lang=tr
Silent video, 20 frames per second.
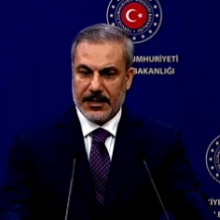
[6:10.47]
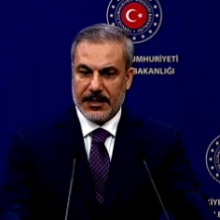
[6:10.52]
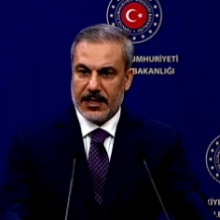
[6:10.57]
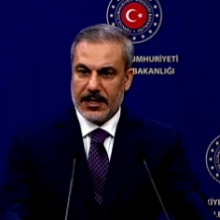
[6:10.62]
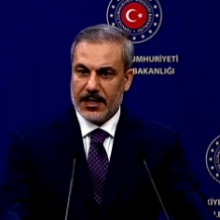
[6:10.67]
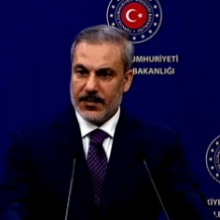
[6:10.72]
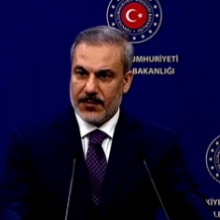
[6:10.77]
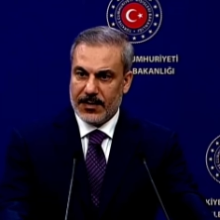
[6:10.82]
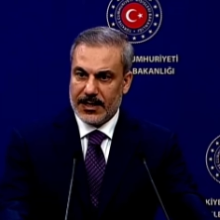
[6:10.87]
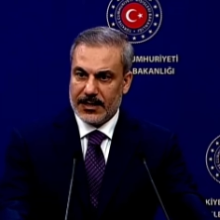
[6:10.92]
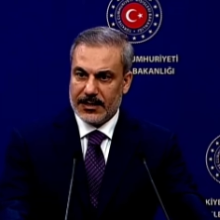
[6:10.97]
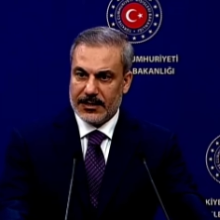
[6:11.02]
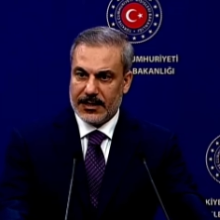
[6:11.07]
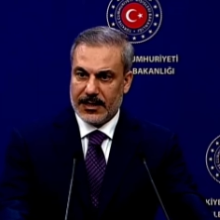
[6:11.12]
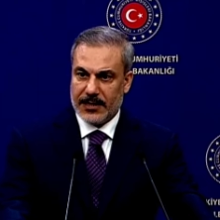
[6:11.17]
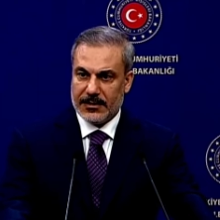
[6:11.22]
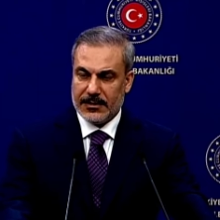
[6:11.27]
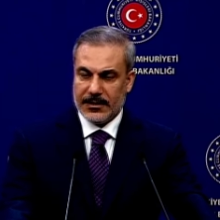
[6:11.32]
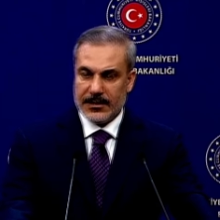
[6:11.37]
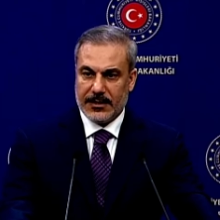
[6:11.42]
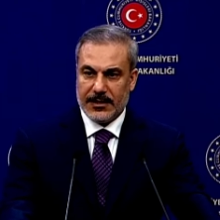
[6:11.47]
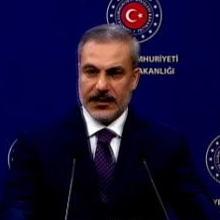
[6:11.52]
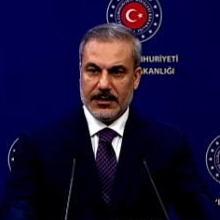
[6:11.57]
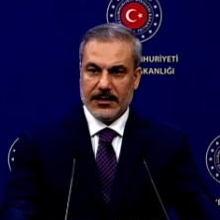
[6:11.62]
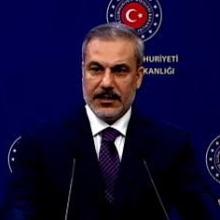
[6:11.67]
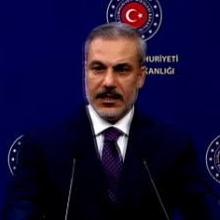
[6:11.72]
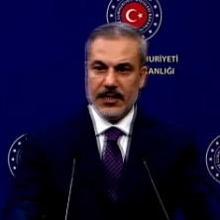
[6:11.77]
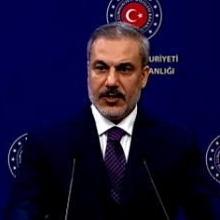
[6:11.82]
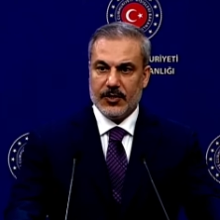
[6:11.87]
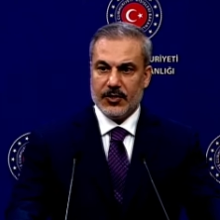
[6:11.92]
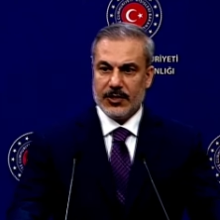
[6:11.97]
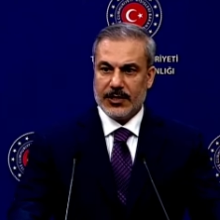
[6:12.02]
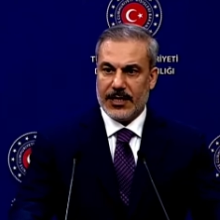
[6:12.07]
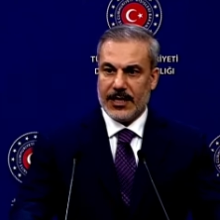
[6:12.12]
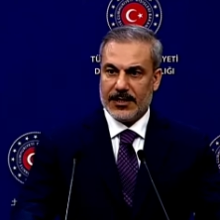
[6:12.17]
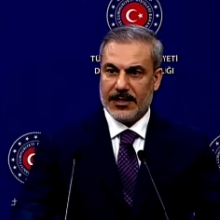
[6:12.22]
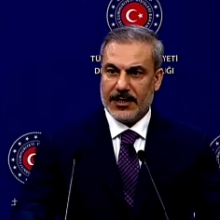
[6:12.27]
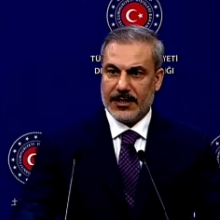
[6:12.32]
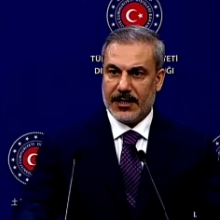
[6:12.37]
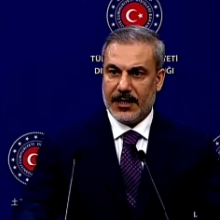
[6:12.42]
ihmal edilen ikili
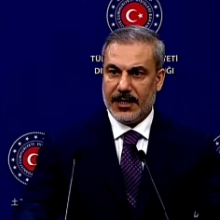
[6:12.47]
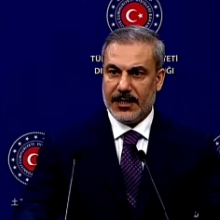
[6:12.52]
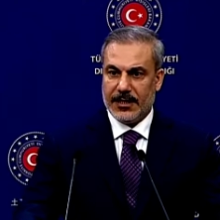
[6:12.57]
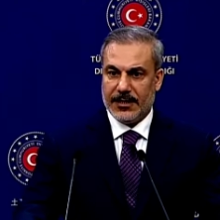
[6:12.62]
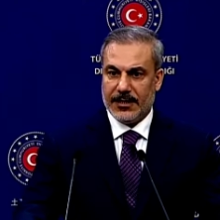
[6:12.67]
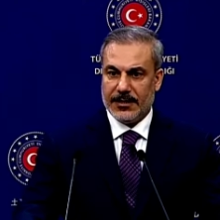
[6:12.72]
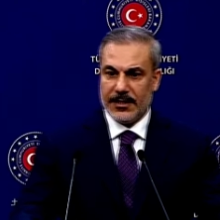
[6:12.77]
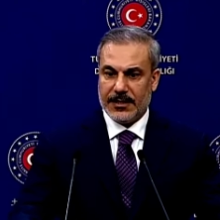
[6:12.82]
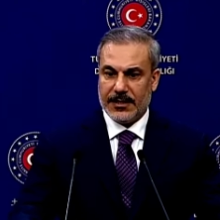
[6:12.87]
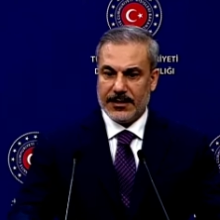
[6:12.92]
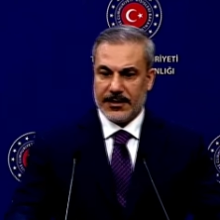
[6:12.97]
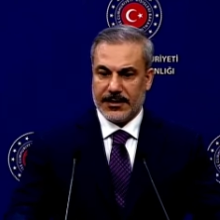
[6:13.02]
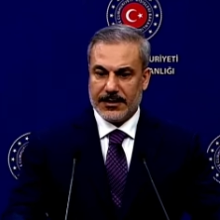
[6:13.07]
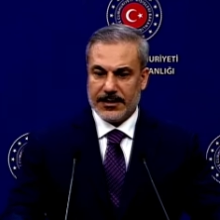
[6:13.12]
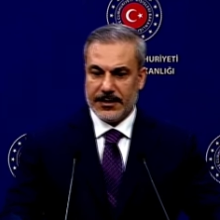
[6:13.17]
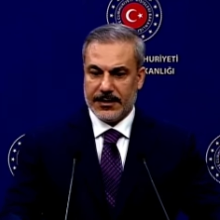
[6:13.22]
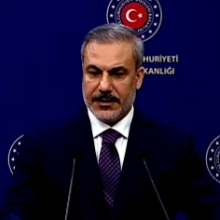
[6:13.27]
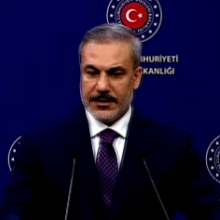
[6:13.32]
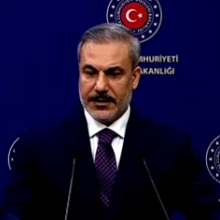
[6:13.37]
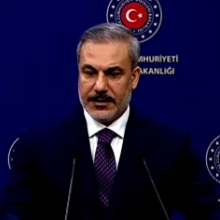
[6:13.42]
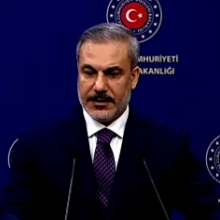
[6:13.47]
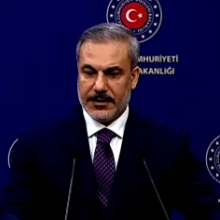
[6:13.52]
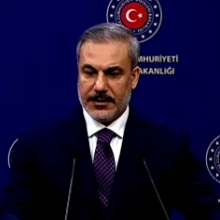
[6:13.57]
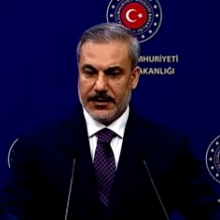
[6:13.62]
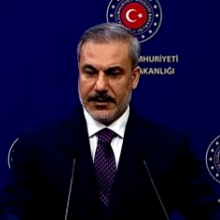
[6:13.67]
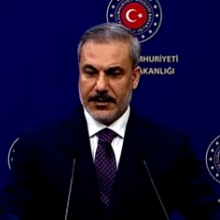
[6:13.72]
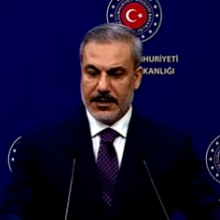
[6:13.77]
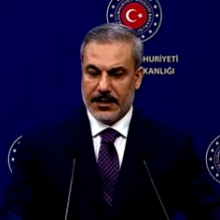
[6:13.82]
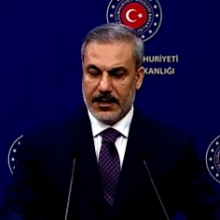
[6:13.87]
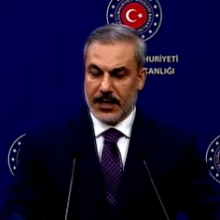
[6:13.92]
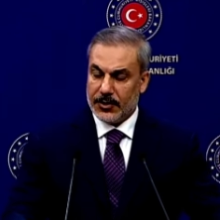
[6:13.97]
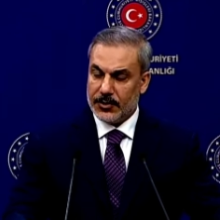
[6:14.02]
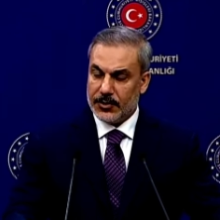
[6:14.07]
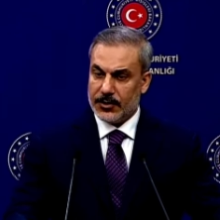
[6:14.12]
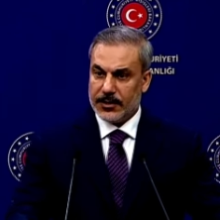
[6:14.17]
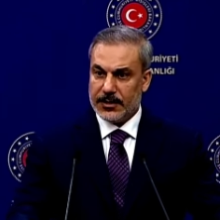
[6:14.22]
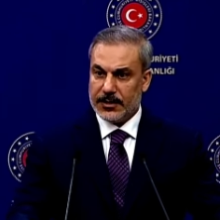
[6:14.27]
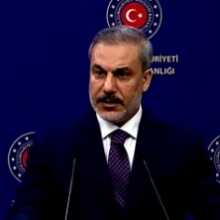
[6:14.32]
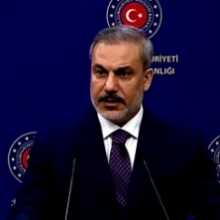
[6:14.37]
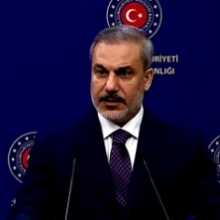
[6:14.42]
ilişkilerdeki alanlardaki e,
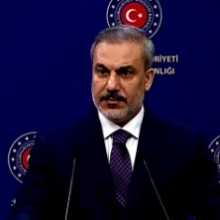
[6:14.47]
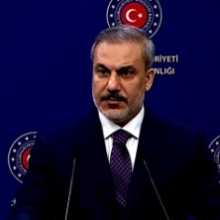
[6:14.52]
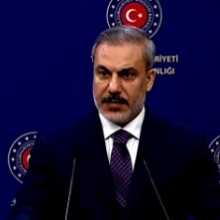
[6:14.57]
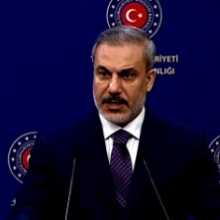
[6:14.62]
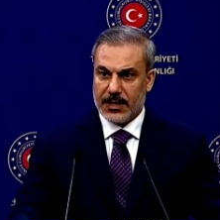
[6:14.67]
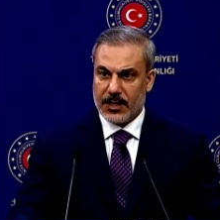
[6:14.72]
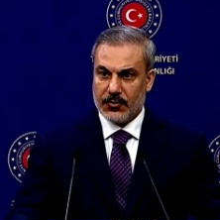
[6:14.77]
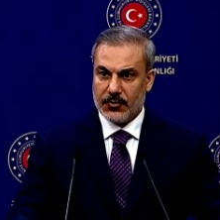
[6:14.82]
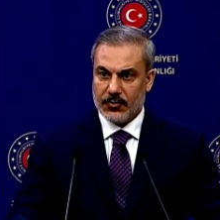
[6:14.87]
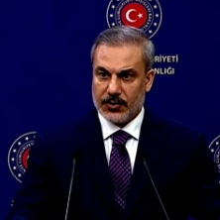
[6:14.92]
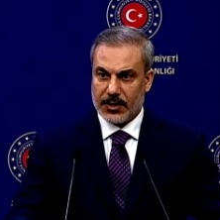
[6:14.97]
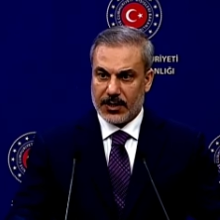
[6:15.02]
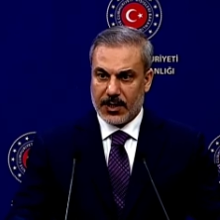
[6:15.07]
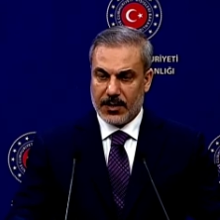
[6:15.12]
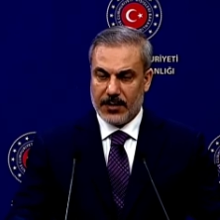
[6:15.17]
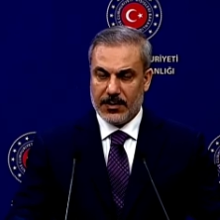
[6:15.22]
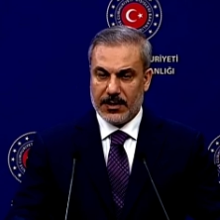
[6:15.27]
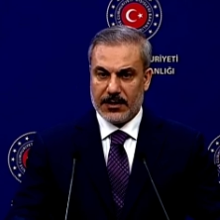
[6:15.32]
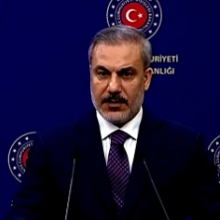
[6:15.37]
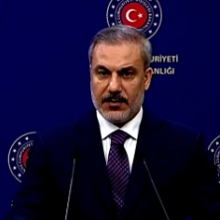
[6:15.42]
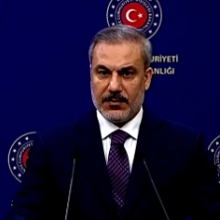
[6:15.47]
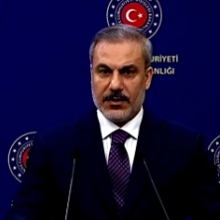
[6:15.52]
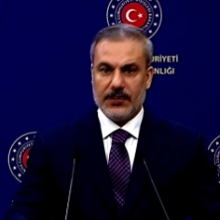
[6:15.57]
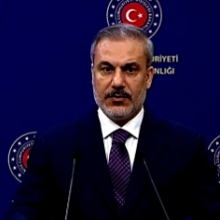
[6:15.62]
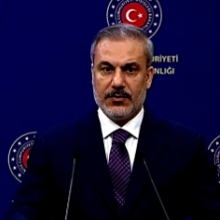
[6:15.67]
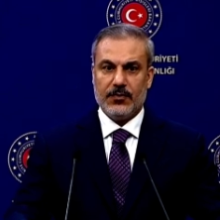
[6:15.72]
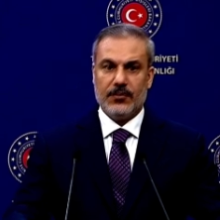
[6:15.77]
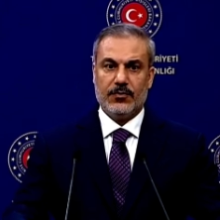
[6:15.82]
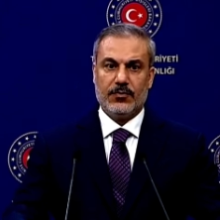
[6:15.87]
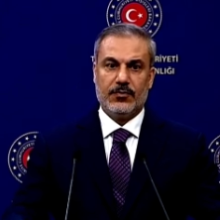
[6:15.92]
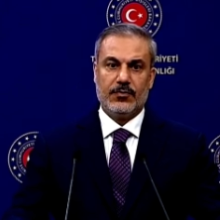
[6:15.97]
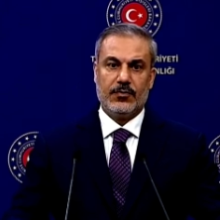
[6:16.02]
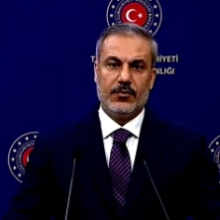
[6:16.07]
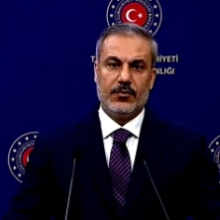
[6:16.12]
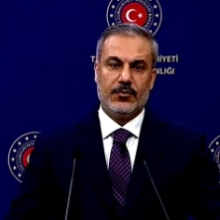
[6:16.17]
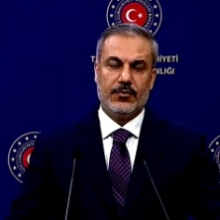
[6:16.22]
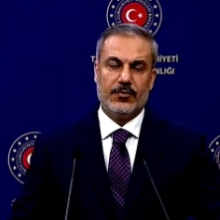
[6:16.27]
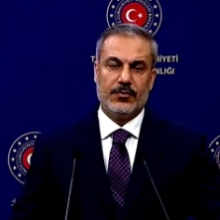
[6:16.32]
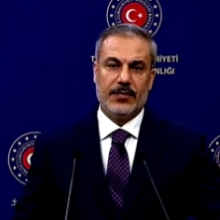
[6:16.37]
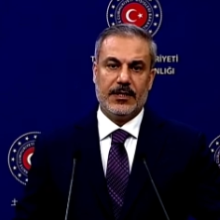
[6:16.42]
açıkların bir an önce kapatılmasının
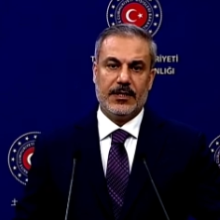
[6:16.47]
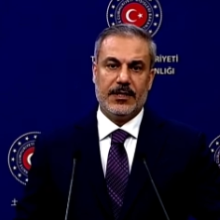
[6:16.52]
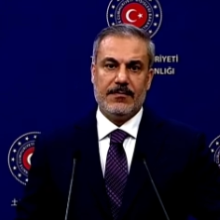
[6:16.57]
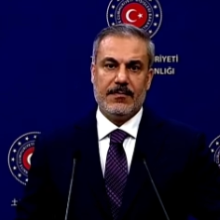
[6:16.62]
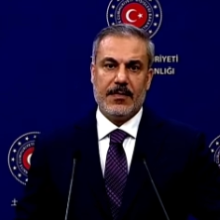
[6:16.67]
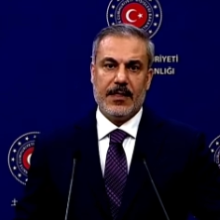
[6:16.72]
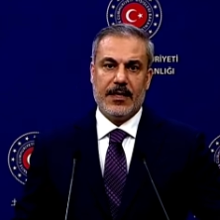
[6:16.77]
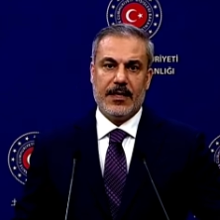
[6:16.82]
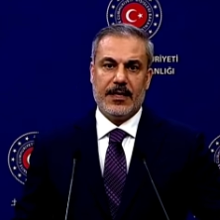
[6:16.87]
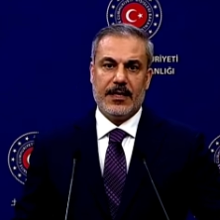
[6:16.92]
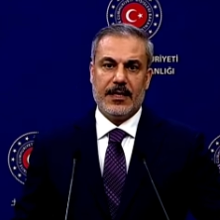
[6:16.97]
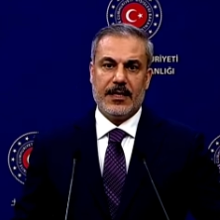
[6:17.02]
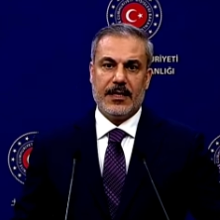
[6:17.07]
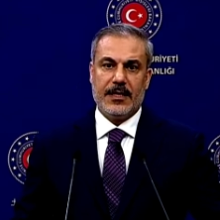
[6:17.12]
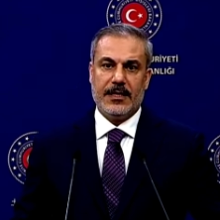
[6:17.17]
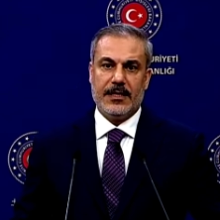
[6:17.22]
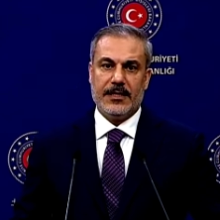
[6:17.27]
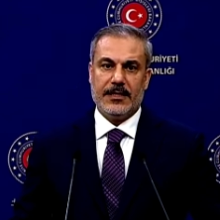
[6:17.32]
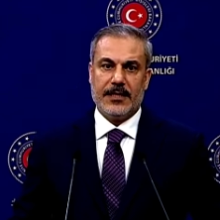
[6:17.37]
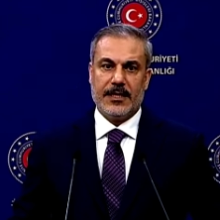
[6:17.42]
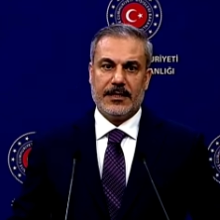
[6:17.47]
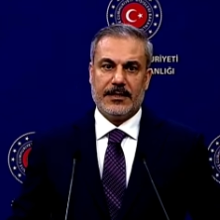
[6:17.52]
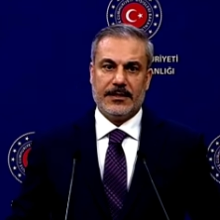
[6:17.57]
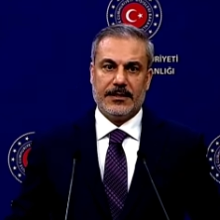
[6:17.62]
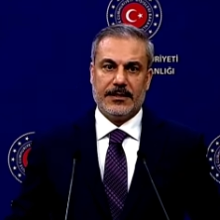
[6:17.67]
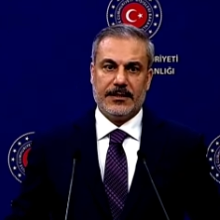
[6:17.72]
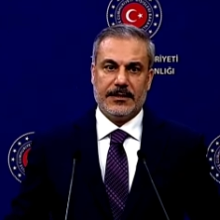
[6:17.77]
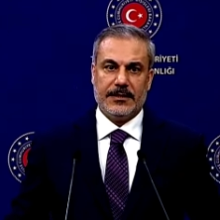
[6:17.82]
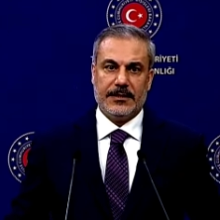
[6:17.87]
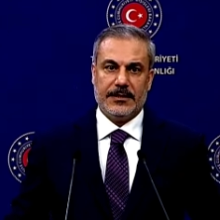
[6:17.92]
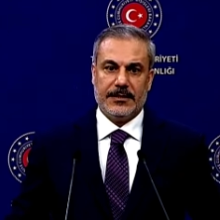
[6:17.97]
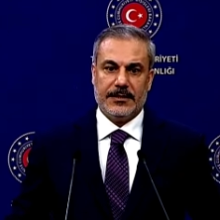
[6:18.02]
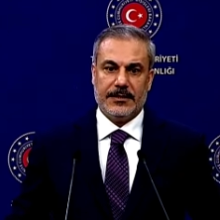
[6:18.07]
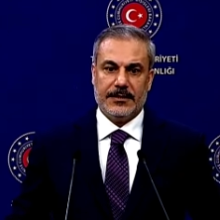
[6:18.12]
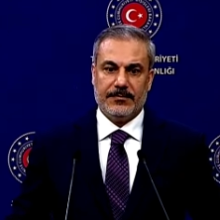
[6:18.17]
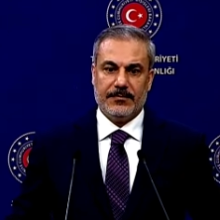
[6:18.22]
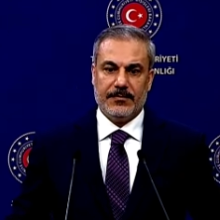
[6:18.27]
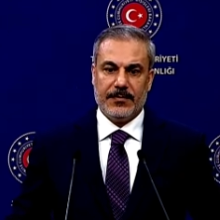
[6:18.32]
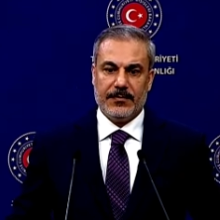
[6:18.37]
konusunda iki lider e,